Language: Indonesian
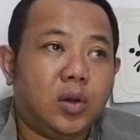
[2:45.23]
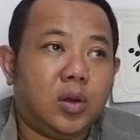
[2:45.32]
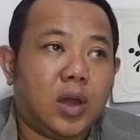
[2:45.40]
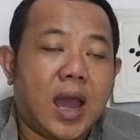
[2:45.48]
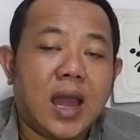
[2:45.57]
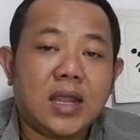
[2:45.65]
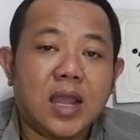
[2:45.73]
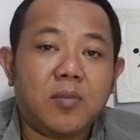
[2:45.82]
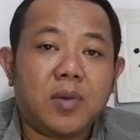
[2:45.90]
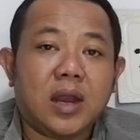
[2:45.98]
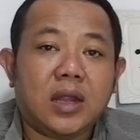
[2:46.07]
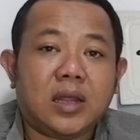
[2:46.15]

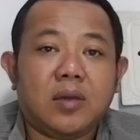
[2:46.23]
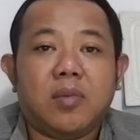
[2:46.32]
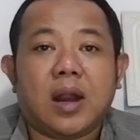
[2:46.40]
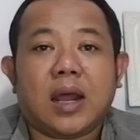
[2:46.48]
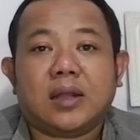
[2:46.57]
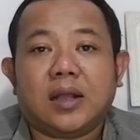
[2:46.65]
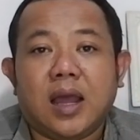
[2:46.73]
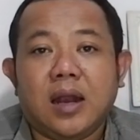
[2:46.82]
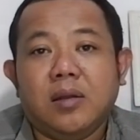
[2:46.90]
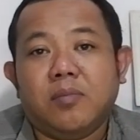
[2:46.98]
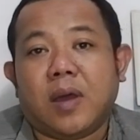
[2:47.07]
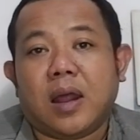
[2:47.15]
hanya menitik
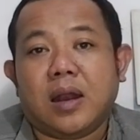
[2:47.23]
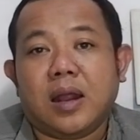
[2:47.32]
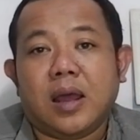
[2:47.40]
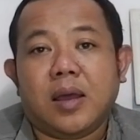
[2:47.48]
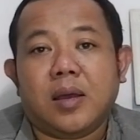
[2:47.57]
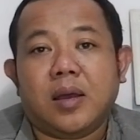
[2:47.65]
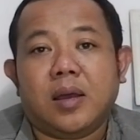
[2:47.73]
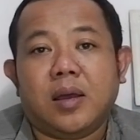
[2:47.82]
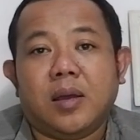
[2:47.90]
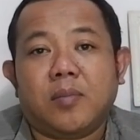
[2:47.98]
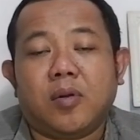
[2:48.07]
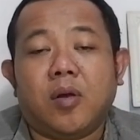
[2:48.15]
beratkan pada
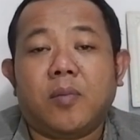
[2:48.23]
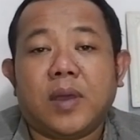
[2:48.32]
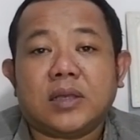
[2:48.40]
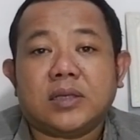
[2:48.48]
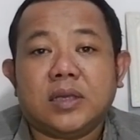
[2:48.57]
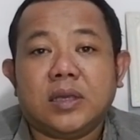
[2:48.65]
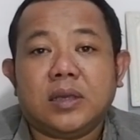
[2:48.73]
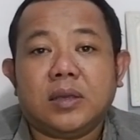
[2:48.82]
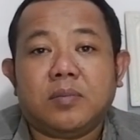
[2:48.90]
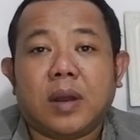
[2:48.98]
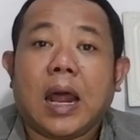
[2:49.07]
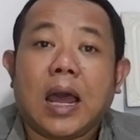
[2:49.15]
uh,
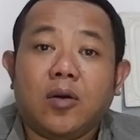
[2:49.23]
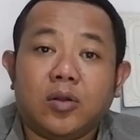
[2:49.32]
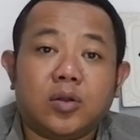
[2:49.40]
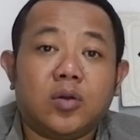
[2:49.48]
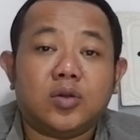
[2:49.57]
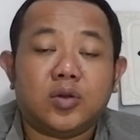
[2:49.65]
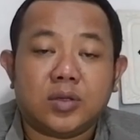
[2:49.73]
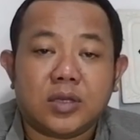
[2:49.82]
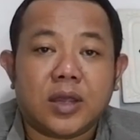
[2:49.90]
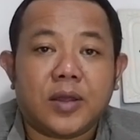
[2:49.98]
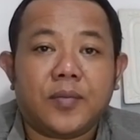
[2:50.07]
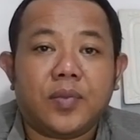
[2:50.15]
profesi pelaut
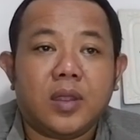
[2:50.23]
khususnya.